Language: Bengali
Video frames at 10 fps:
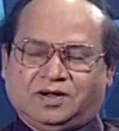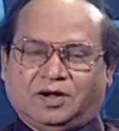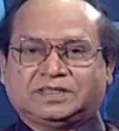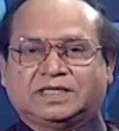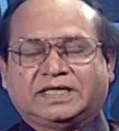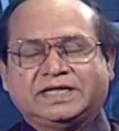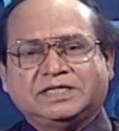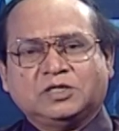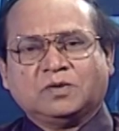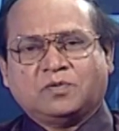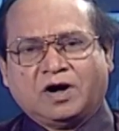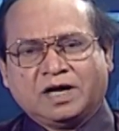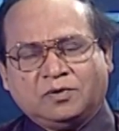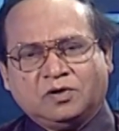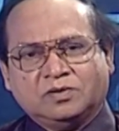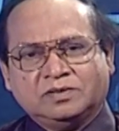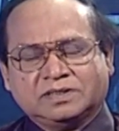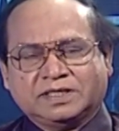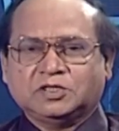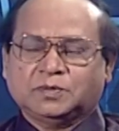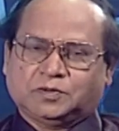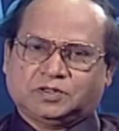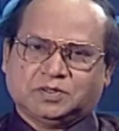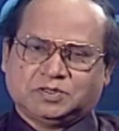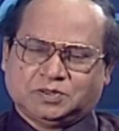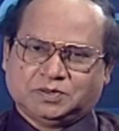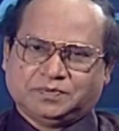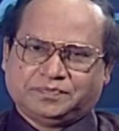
অর্থাৎ কিডনি রোগ ভয়াবহ কিন্তু প্রতিরোধযোগ্য